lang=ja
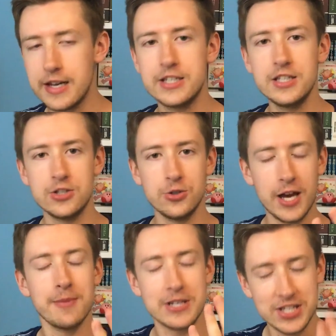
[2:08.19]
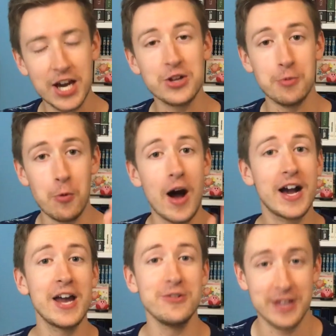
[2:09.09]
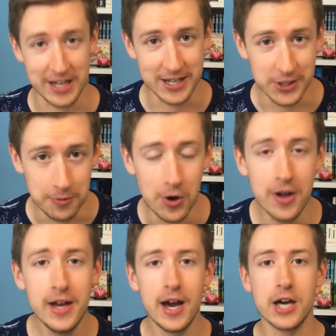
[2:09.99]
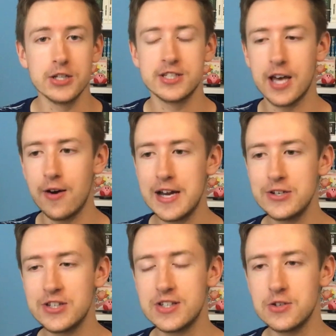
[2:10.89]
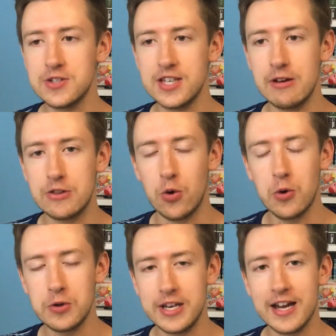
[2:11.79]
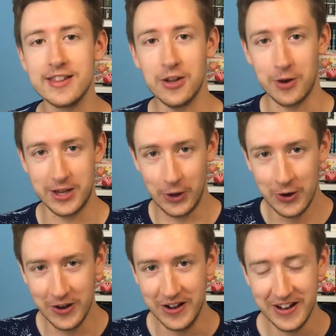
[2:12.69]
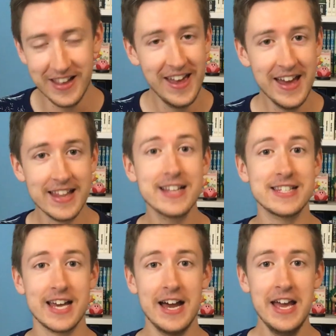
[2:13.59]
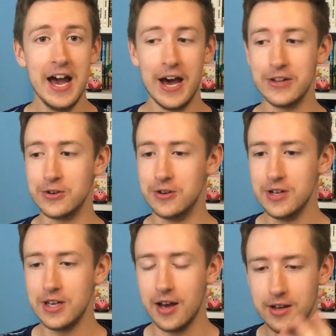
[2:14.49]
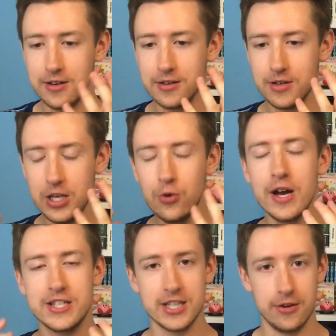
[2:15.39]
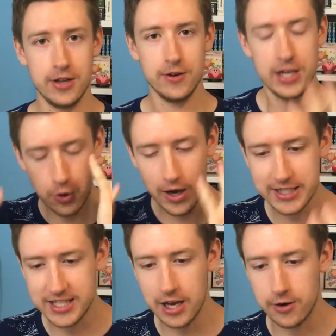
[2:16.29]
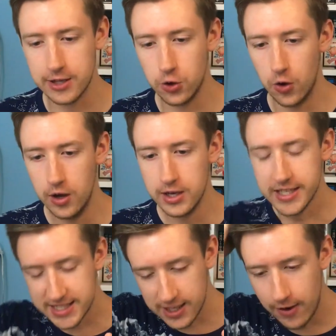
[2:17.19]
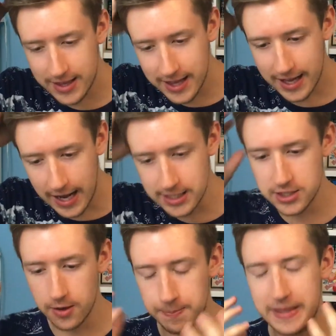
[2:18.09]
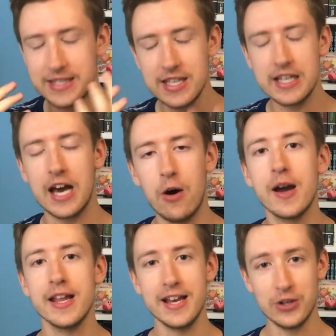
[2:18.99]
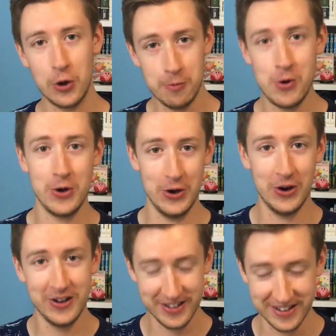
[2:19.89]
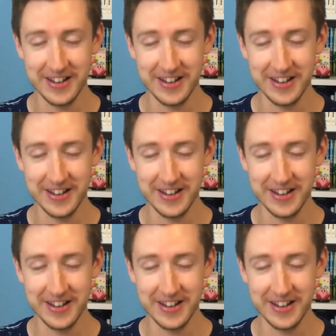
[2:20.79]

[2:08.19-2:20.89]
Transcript: しいし羨ましがるのも分かるんだけれども、触る必要性はどこにあったのかとだってさ、いや色が違うんだよ。色が違うけど触った感じは別に変わらないと思うよ